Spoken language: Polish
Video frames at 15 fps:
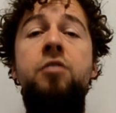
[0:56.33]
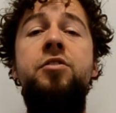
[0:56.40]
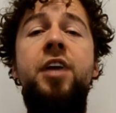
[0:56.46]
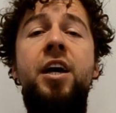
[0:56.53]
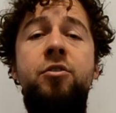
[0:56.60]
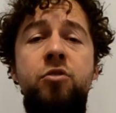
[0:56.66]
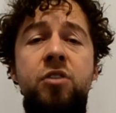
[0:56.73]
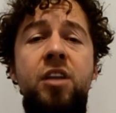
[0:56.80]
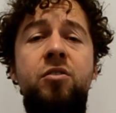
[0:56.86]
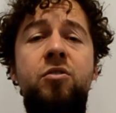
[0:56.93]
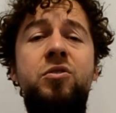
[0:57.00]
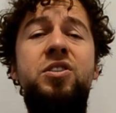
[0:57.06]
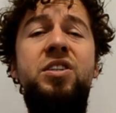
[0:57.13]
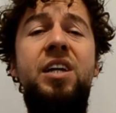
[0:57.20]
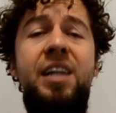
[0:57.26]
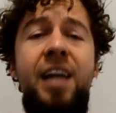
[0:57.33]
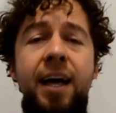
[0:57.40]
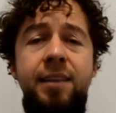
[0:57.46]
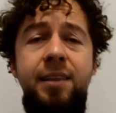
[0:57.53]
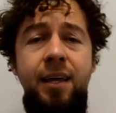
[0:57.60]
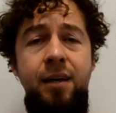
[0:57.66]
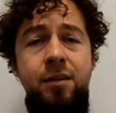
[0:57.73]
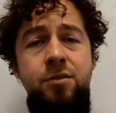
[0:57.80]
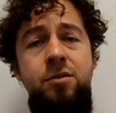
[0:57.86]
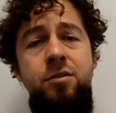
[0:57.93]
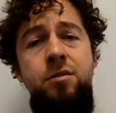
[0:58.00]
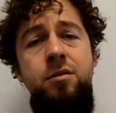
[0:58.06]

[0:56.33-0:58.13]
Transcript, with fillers: Tato, tato, chcę latać.